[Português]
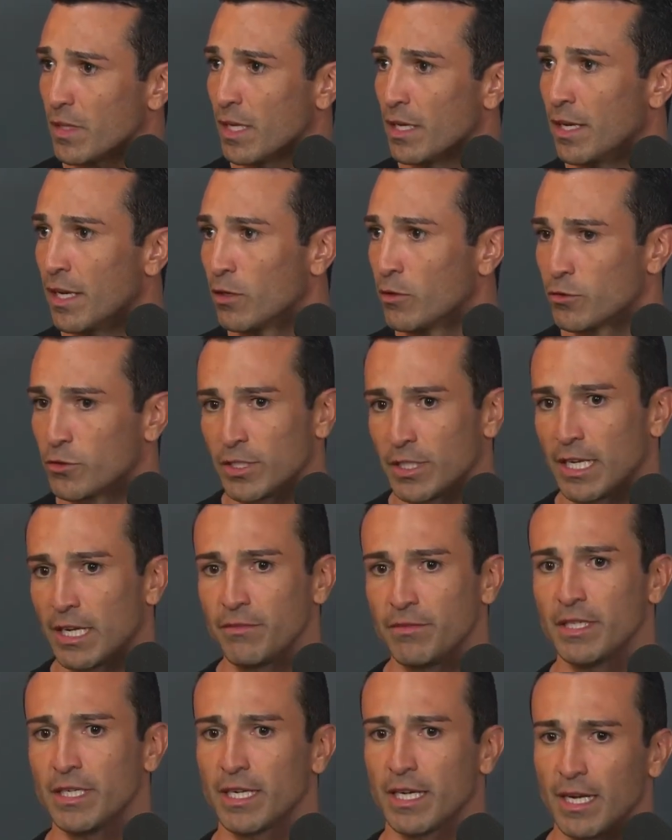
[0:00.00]
Né? Eu
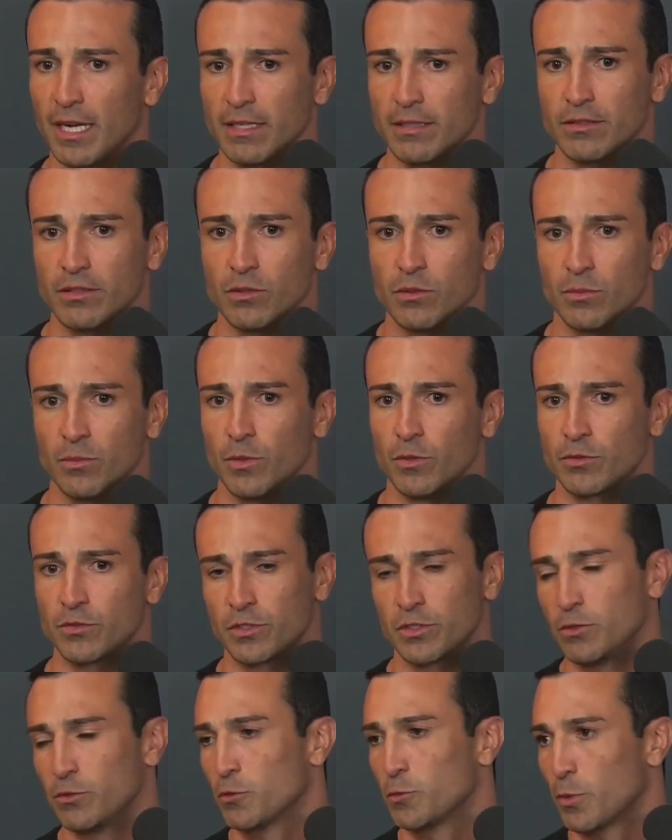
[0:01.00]
chegava em casa, eu
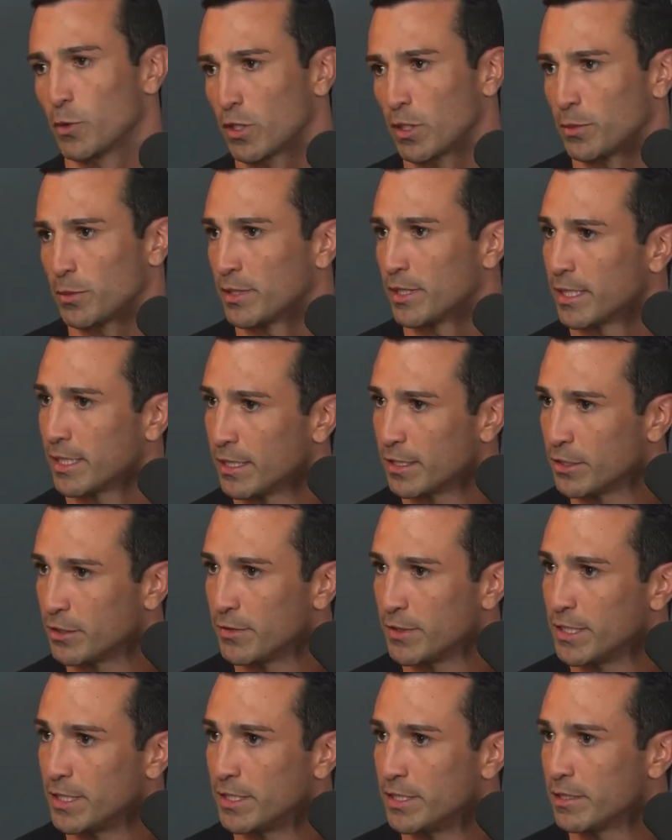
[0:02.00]
tinha os programas da igreja
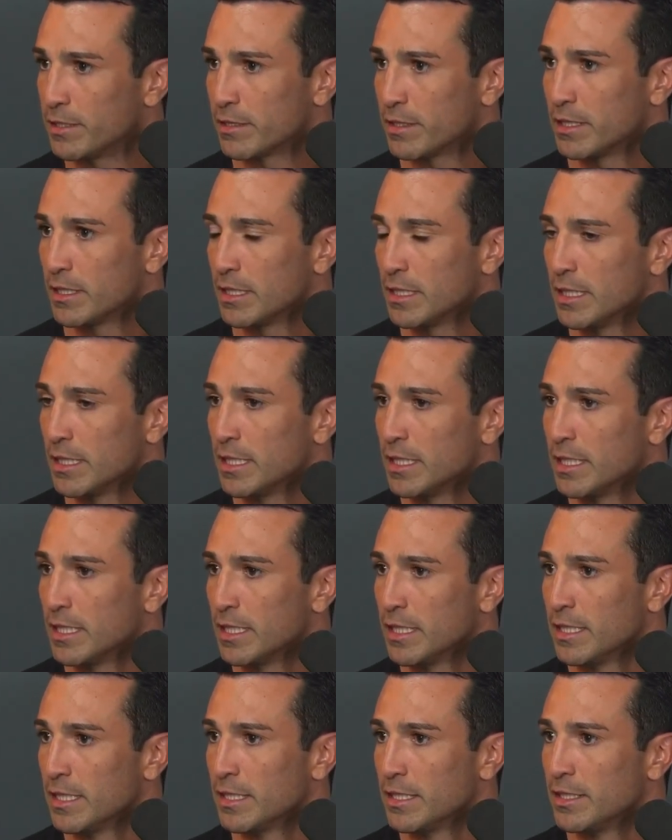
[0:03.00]
adventista
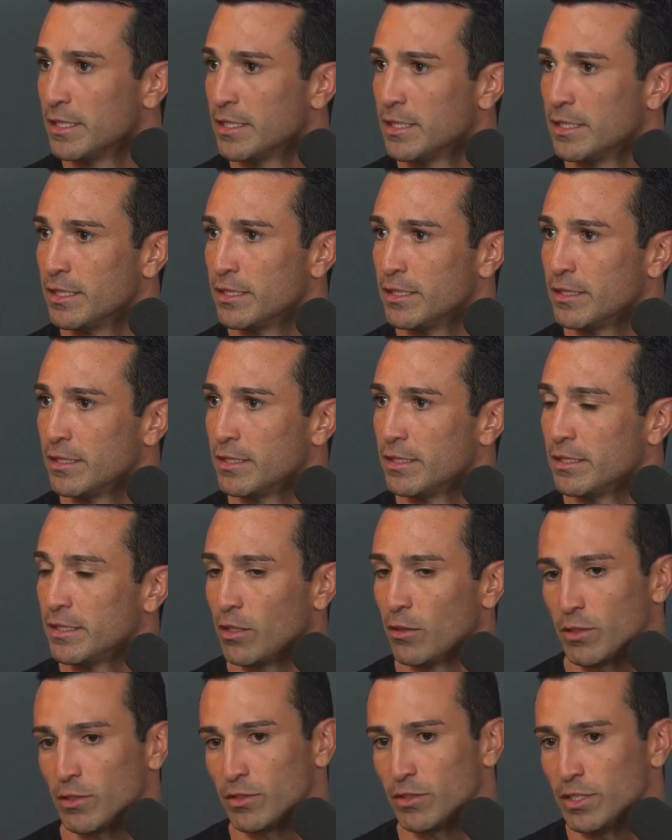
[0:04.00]
e
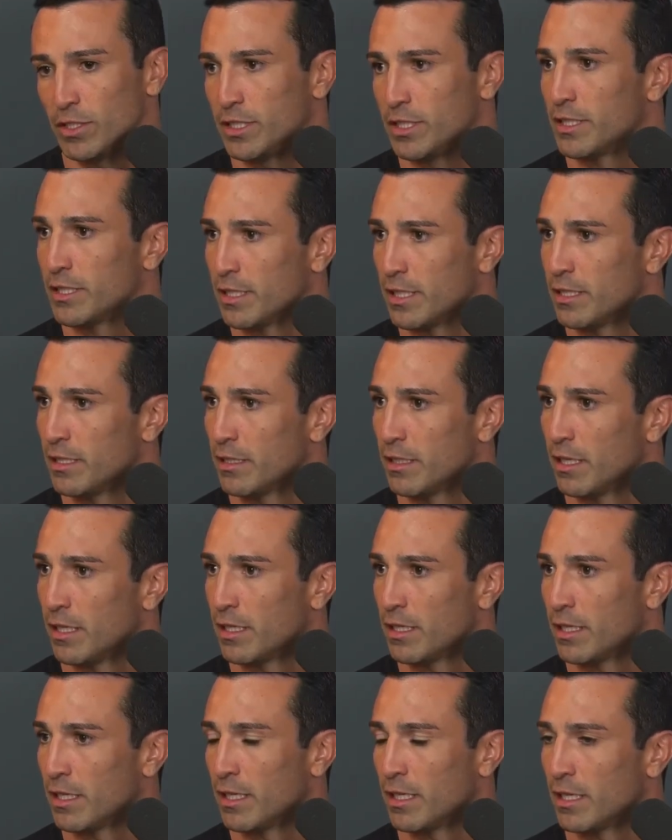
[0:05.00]
eu assistia né,
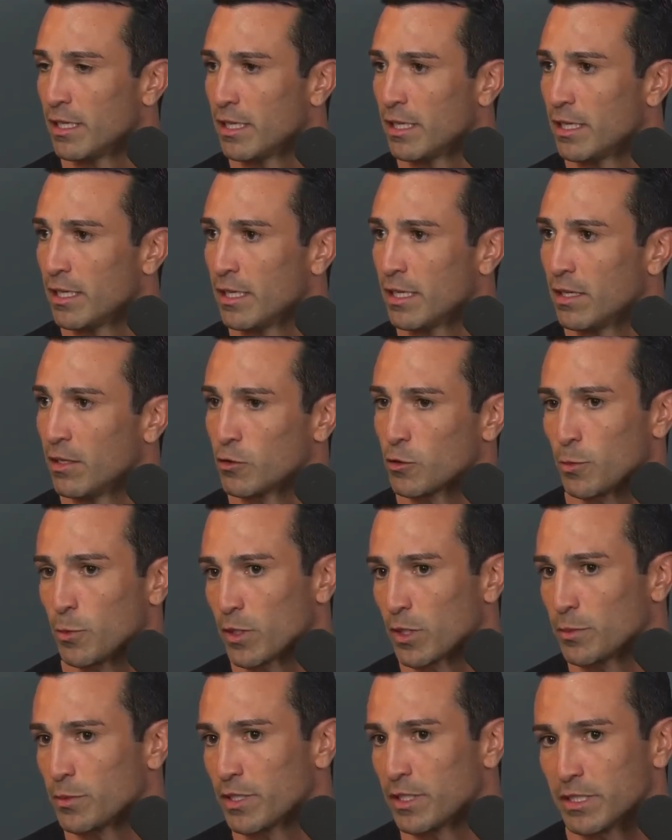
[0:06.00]
a, os
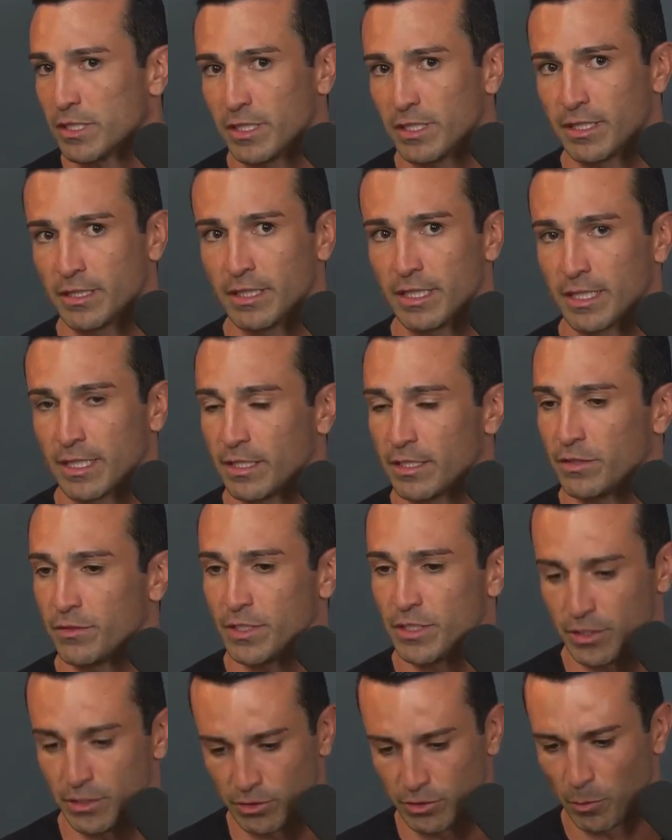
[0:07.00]
programas da, da igreja
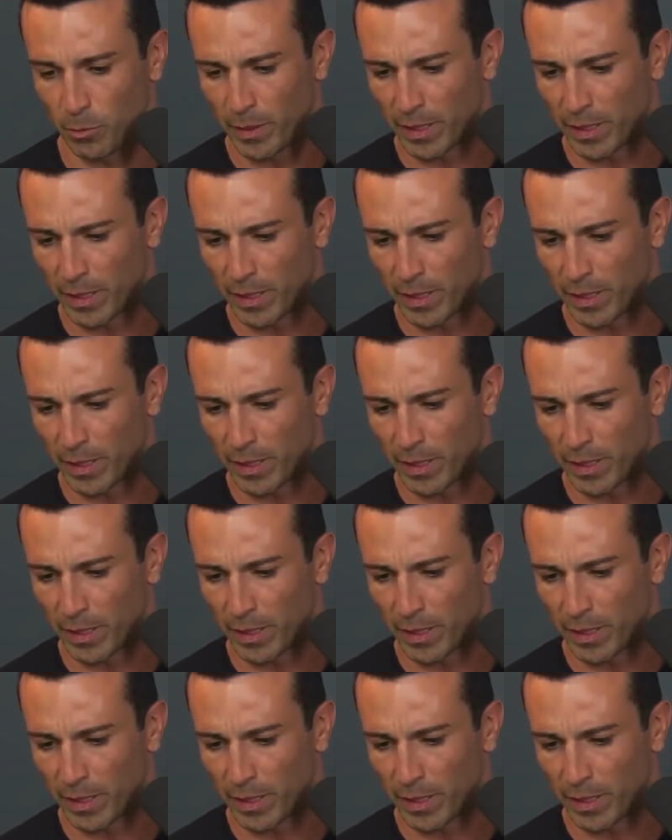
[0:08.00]
adventista.